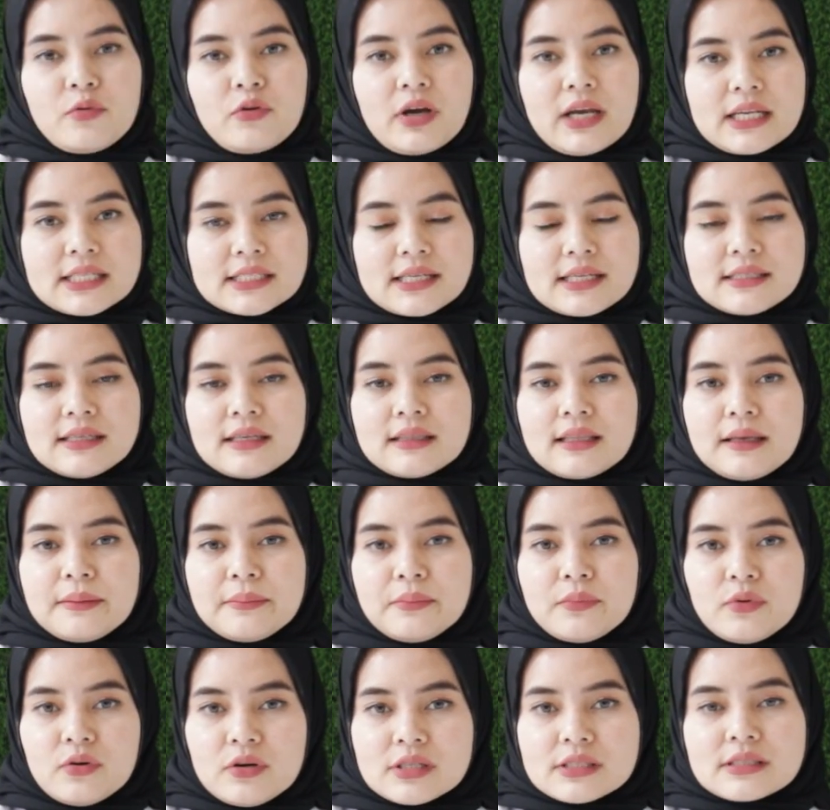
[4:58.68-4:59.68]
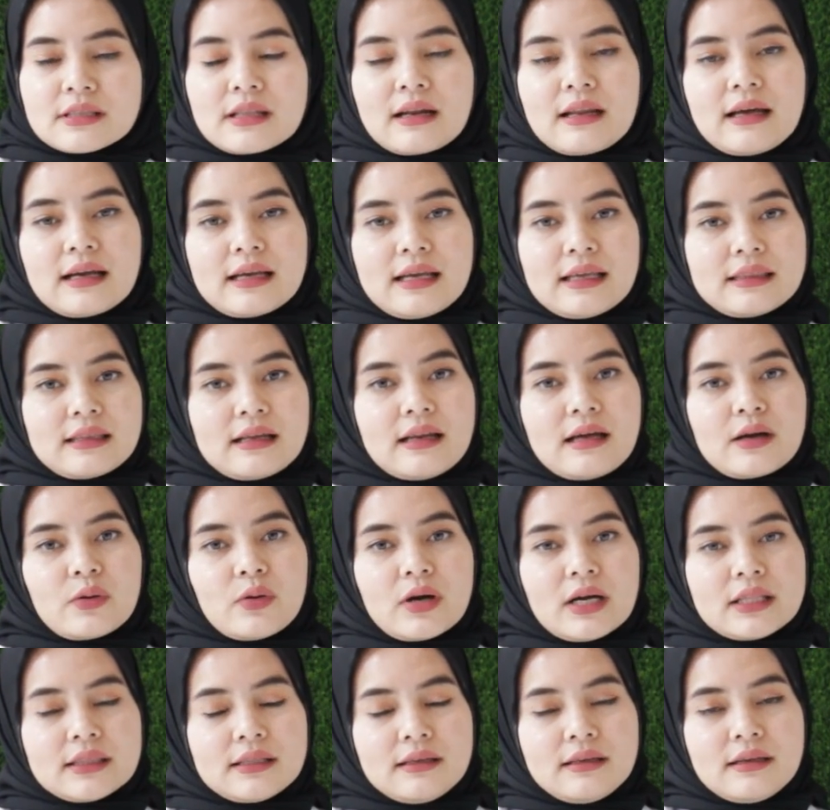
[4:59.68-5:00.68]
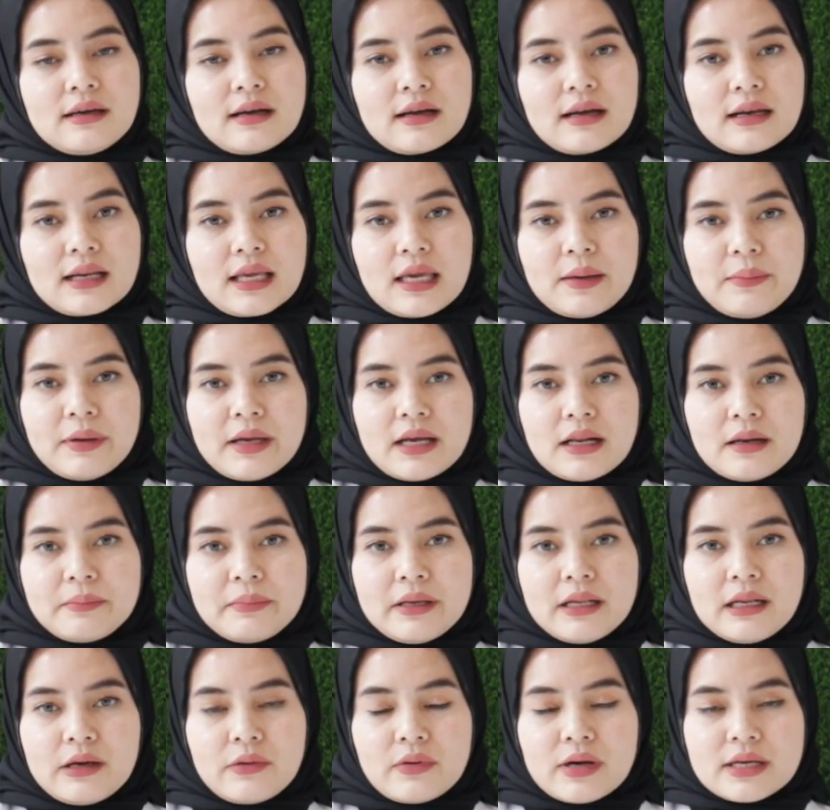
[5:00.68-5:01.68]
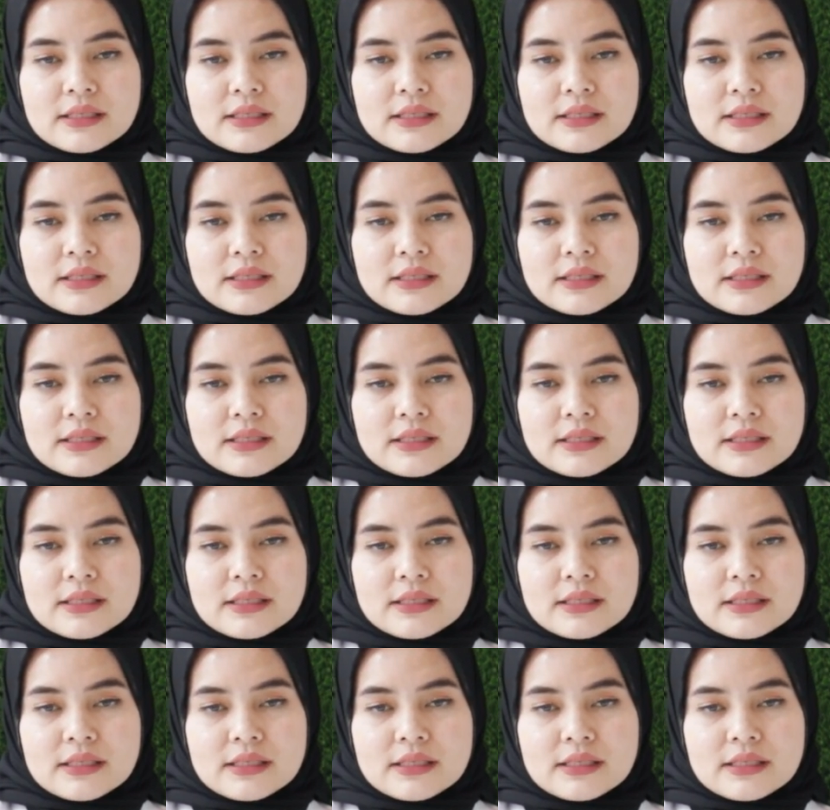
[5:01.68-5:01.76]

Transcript: yang mungkin saja timbul setelah kita lakukan tindakan chemical peeling